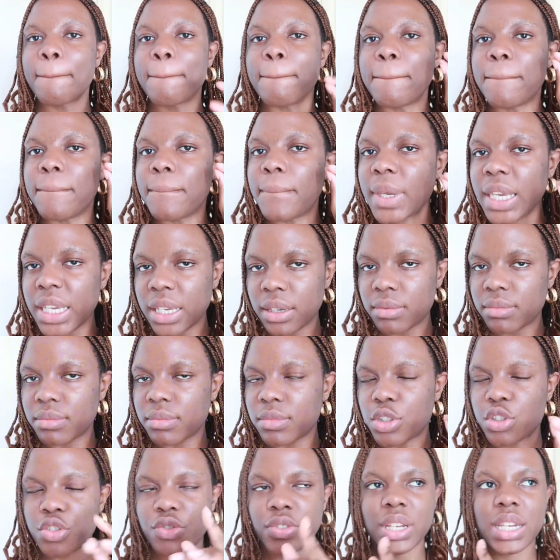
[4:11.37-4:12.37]
Mais
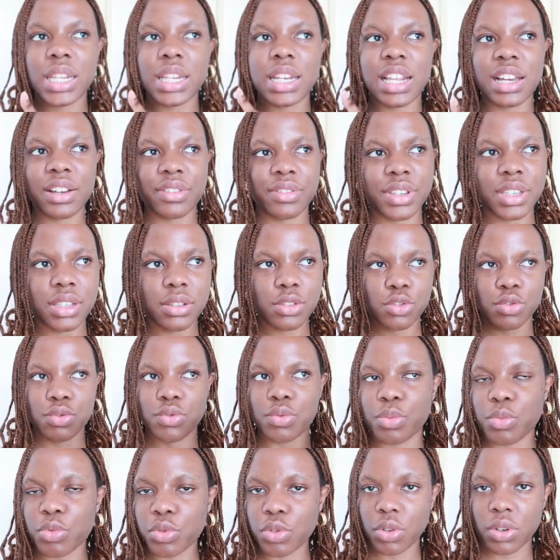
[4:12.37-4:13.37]
je vais les laver, je
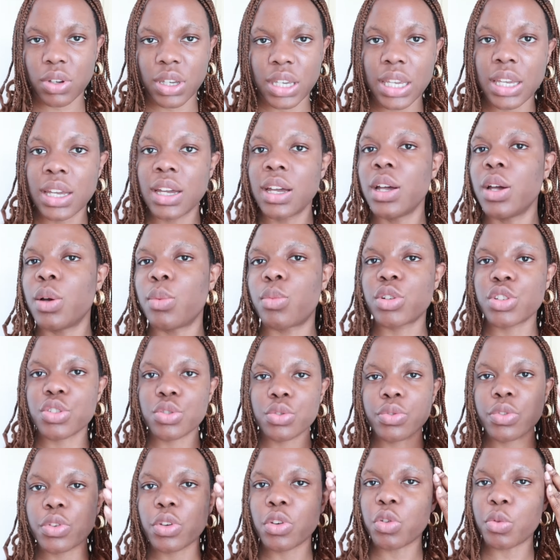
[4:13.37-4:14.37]
vous montrerai. Moi je
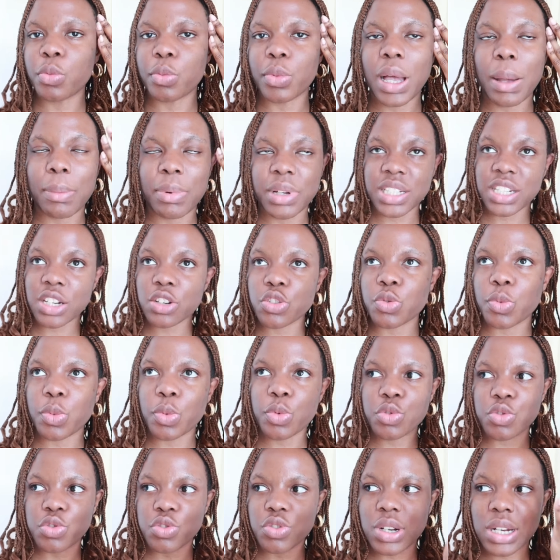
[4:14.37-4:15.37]
trouve que à partir du
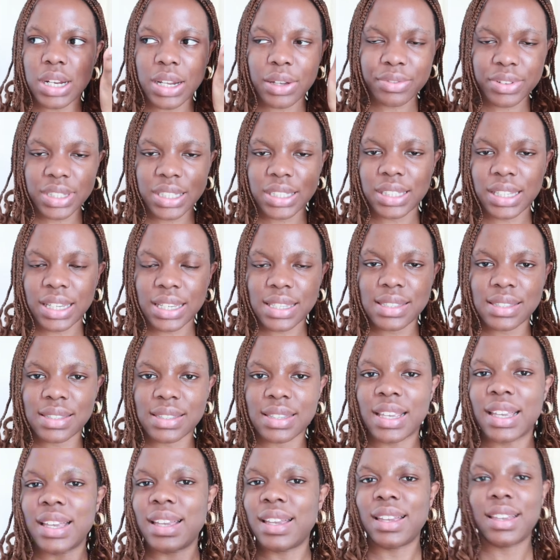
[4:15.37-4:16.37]
moment où tu laves tes
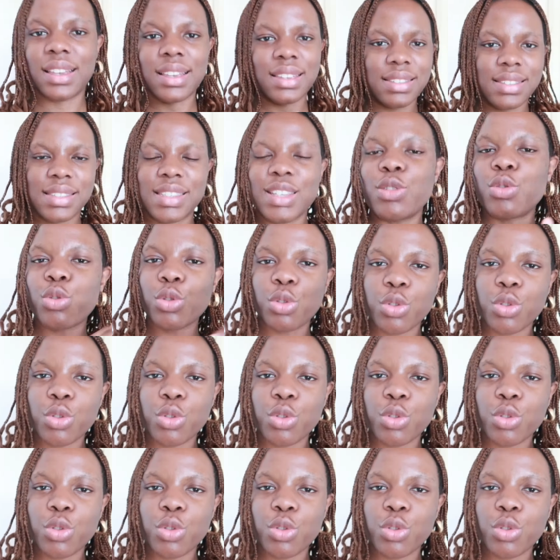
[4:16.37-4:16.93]
tresses, c'est le